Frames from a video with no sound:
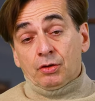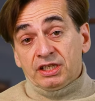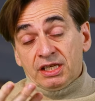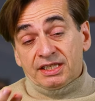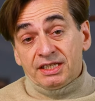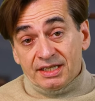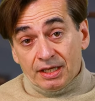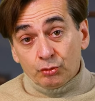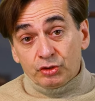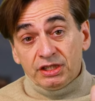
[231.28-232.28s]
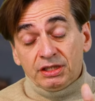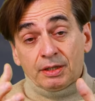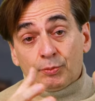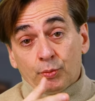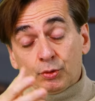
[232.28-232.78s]
Alors il existe un outil
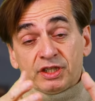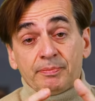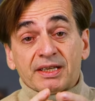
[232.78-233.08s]
qui est proposé